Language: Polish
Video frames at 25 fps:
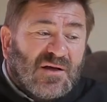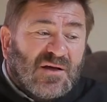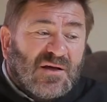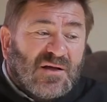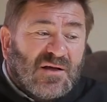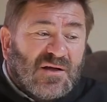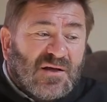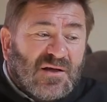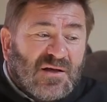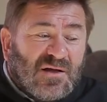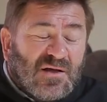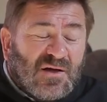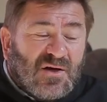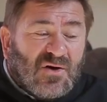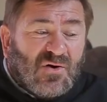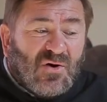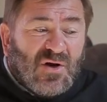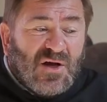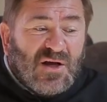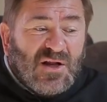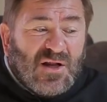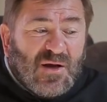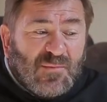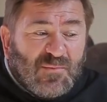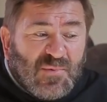Y,
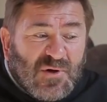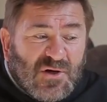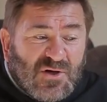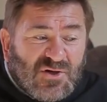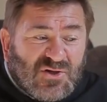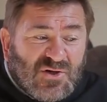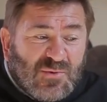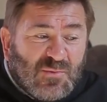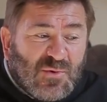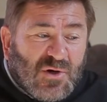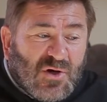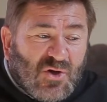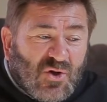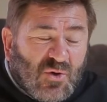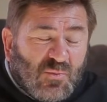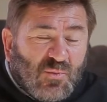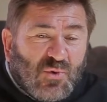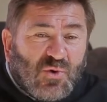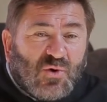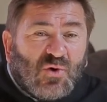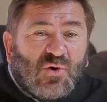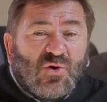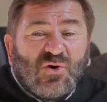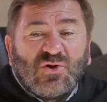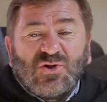kolejna pielgrzymka to
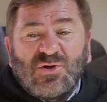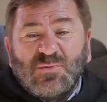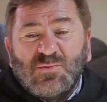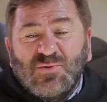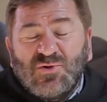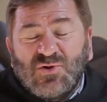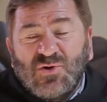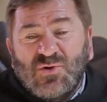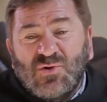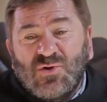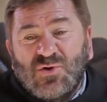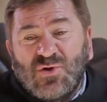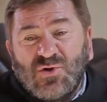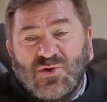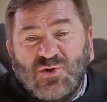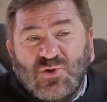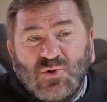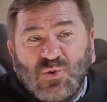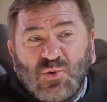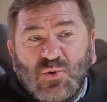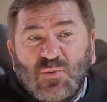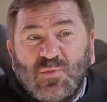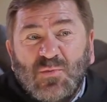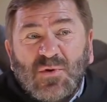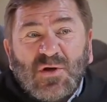był rok
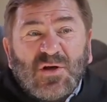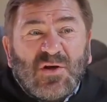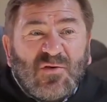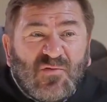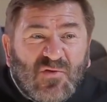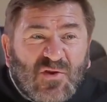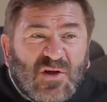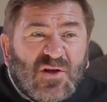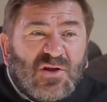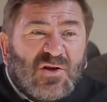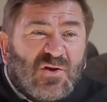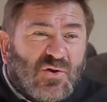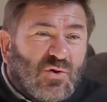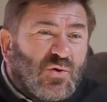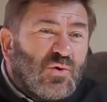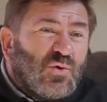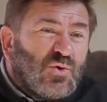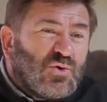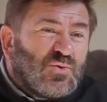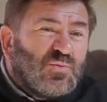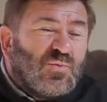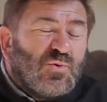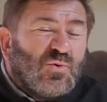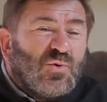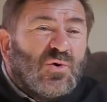87 i wtedy to
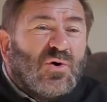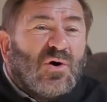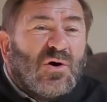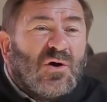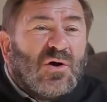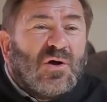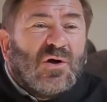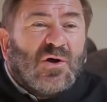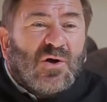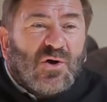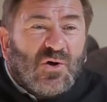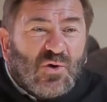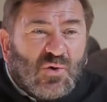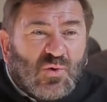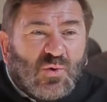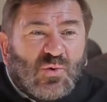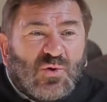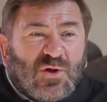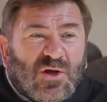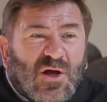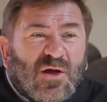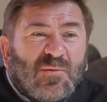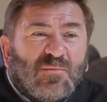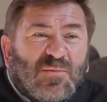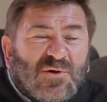już było
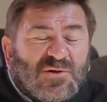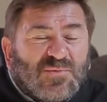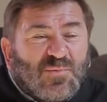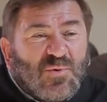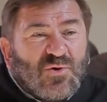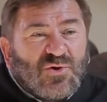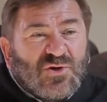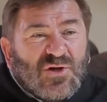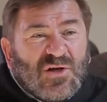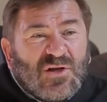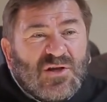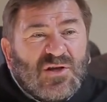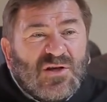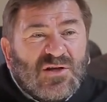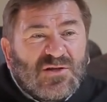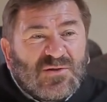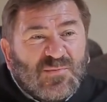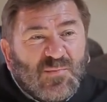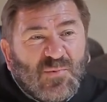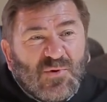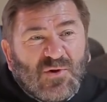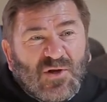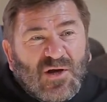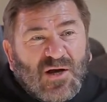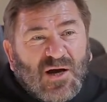Tutaj bezpośrednie
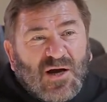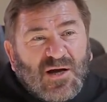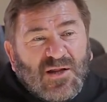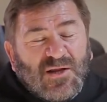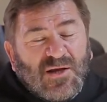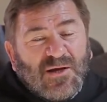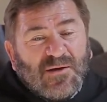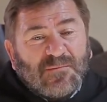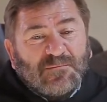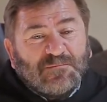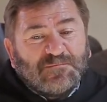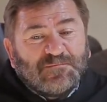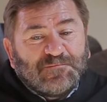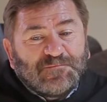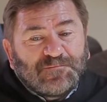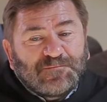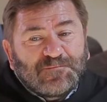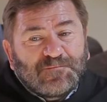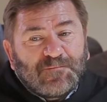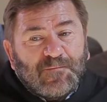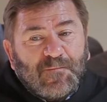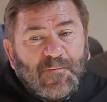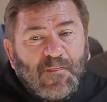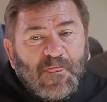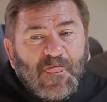spotkanie
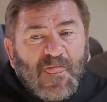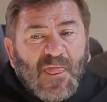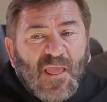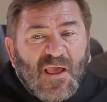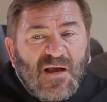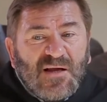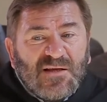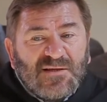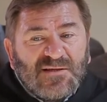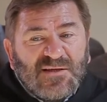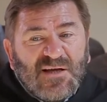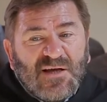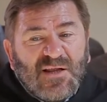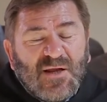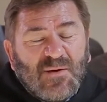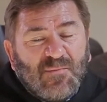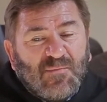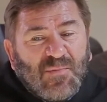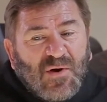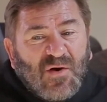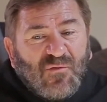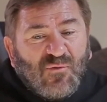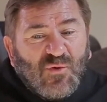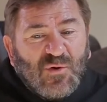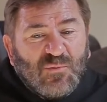z Janem
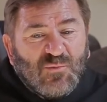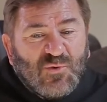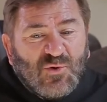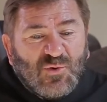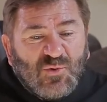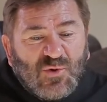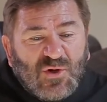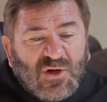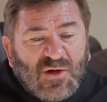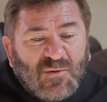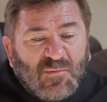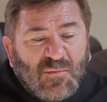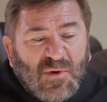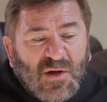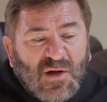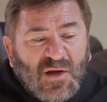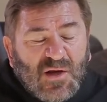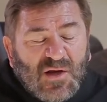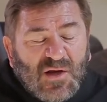Pawłem II,